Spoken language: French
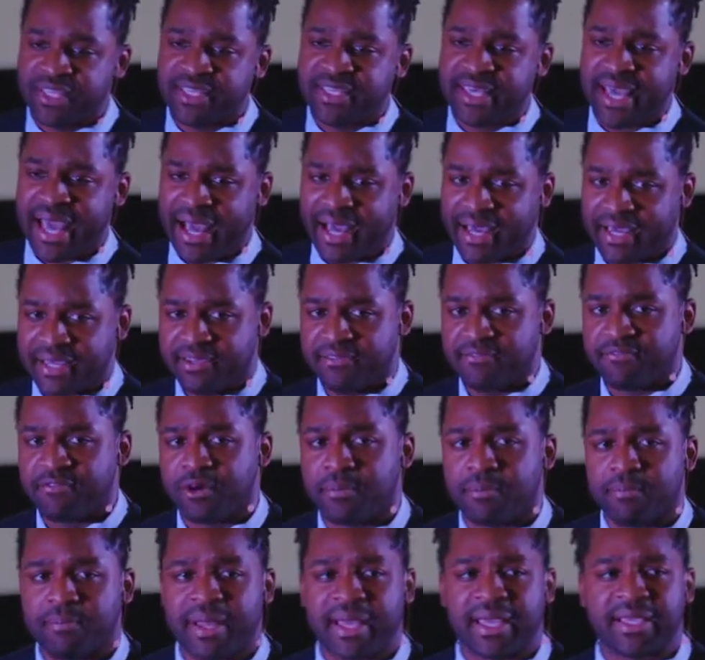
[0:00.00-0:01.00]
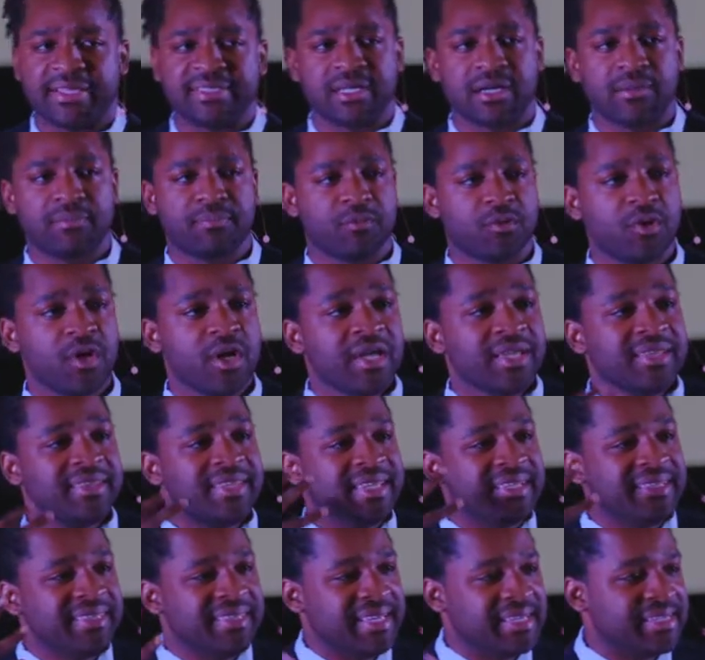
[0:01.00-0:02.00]
qui arrivent, comme par exemple
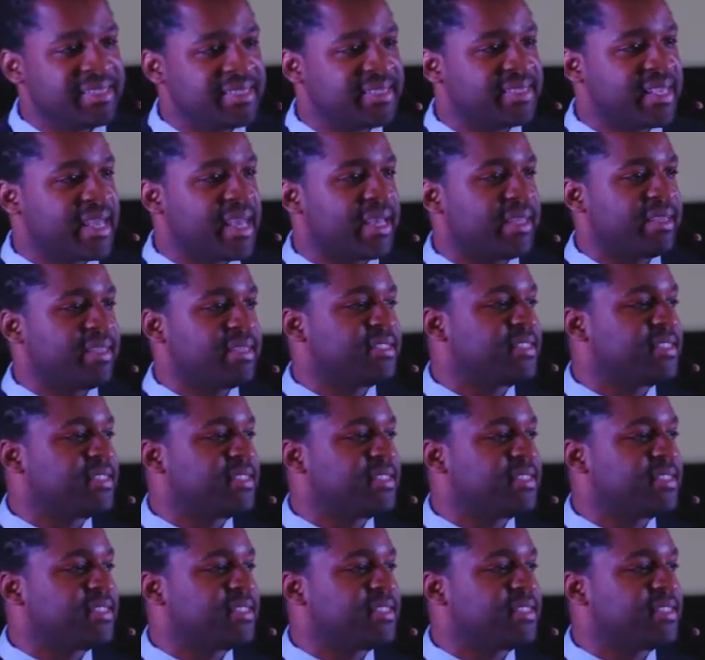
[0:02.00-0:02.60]
des décès, des